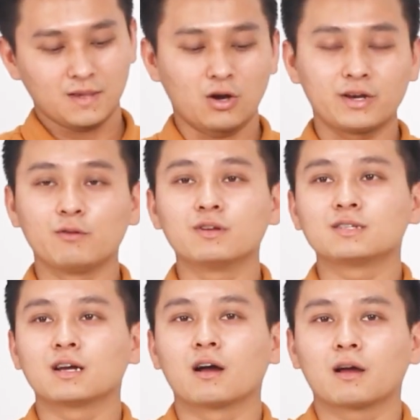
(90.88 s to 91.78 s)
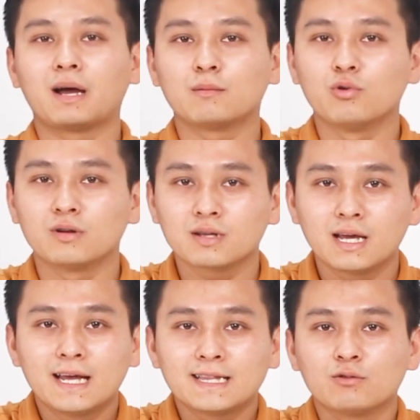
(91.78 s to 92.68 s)
còn nếu như trường hợp các bạn muốn
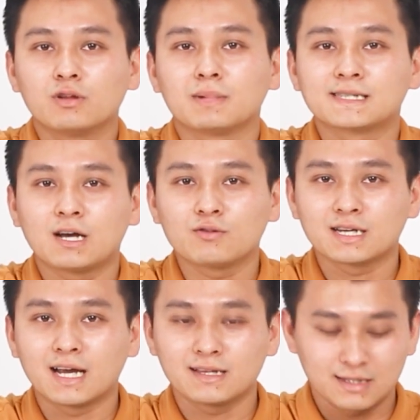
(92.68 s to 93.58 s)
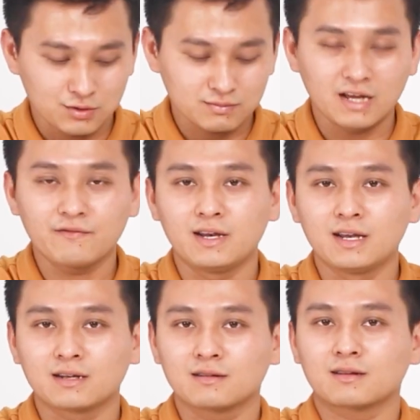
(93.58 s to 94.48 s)
theo từ mặt sau chẳng hạn thì chúng ta phải
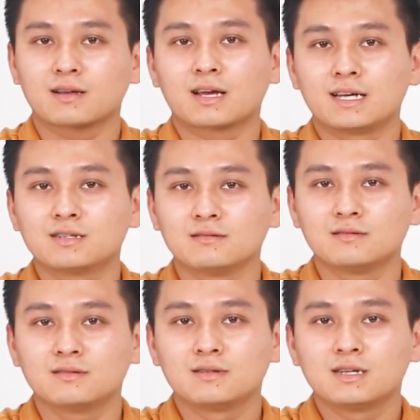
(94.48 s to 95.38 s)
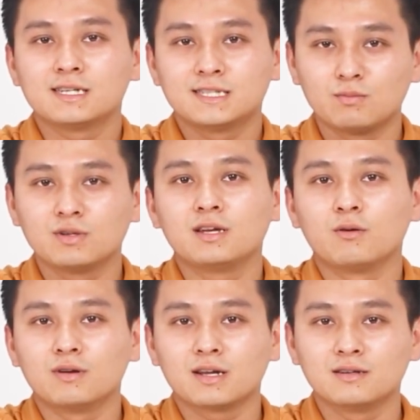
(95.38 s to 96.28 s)
lật cái chữ giống như hiệu
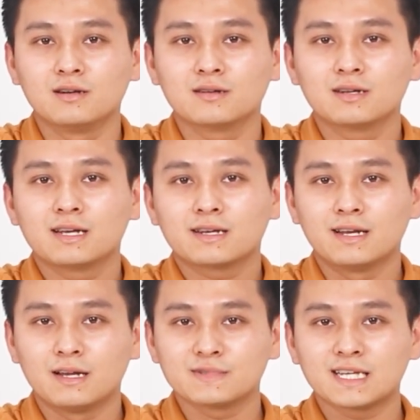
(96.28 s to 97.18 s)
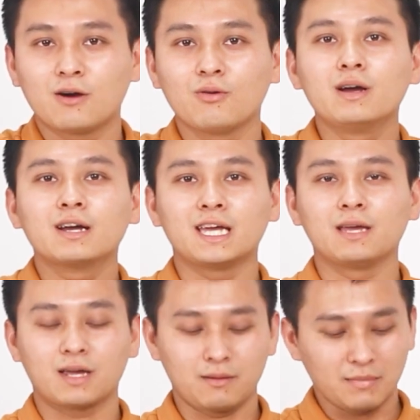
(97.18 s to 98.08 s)
ứng lật gương để làm sao
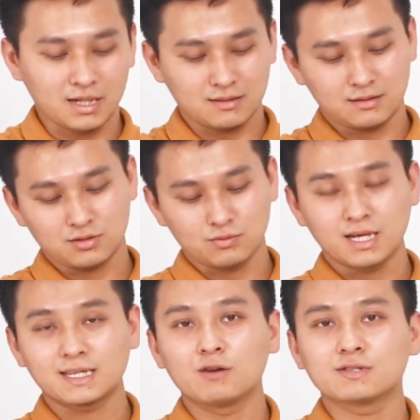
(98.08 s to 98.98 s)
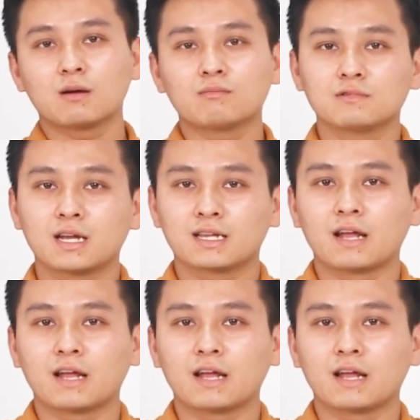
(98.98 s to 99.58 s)
khi cái mặt chúng ta thêu xong thành,